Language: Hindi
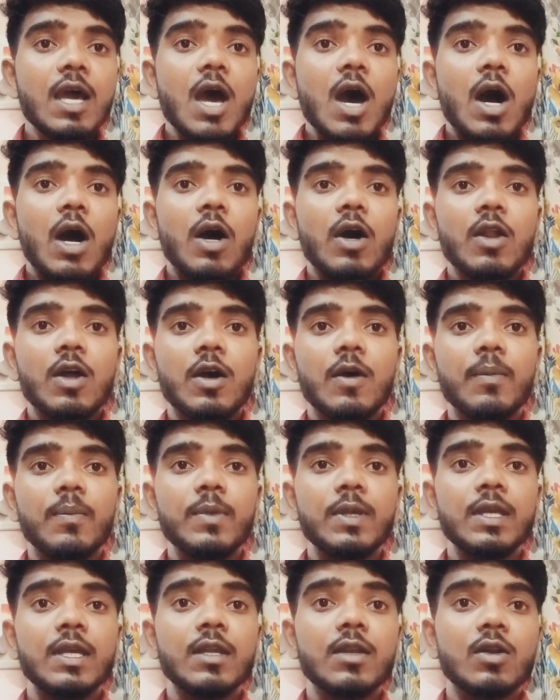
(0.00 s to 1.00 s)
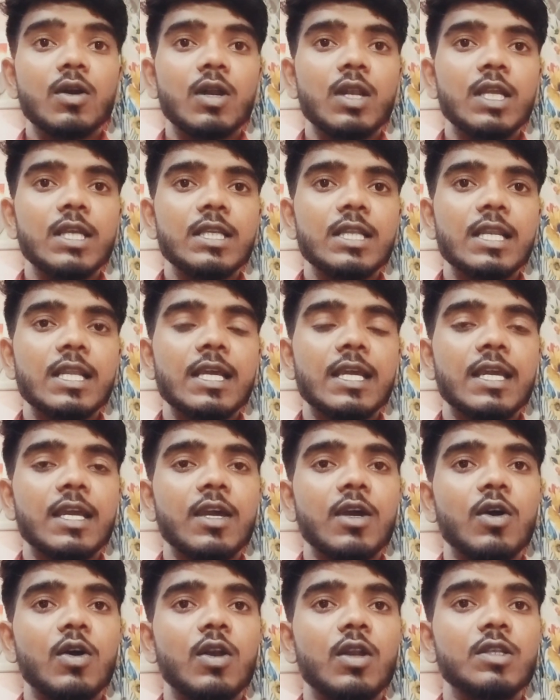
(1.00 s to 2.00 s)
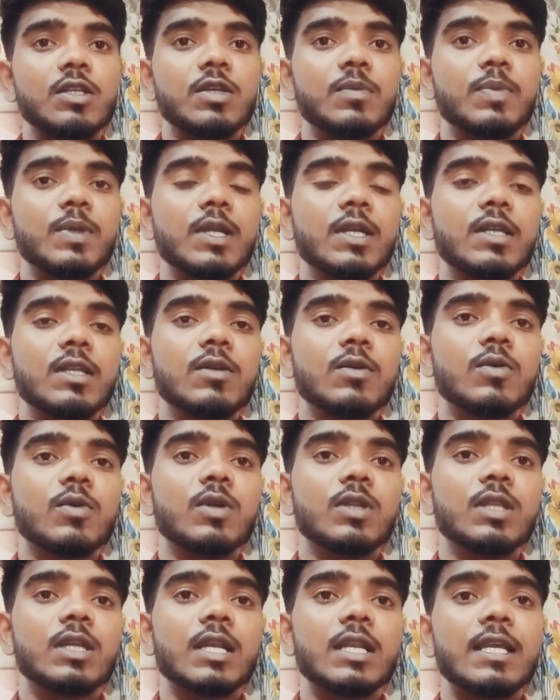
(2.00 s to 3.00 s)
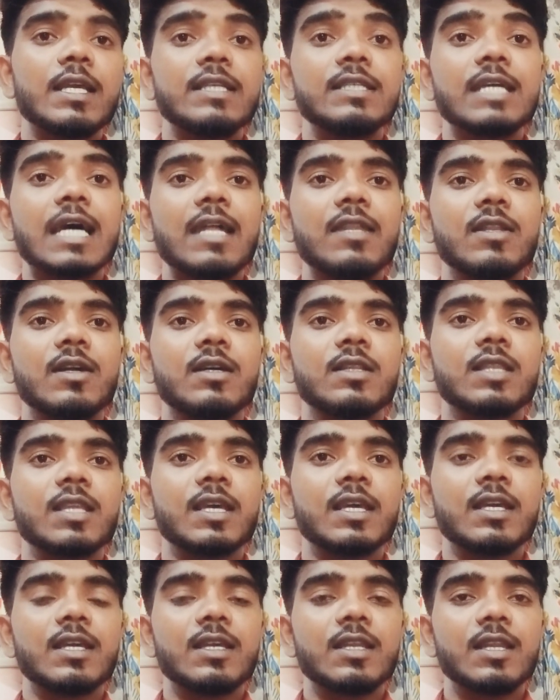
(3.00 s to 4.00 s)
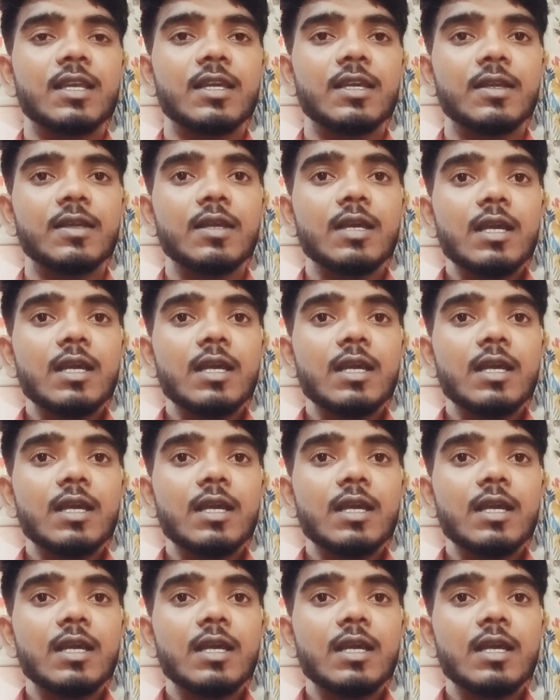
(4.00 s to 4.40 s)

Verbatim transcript: और हम ये नॉलेज लेके और जीपी रेटिंग कोर्स के लिए जा सकते हैं कि नहीं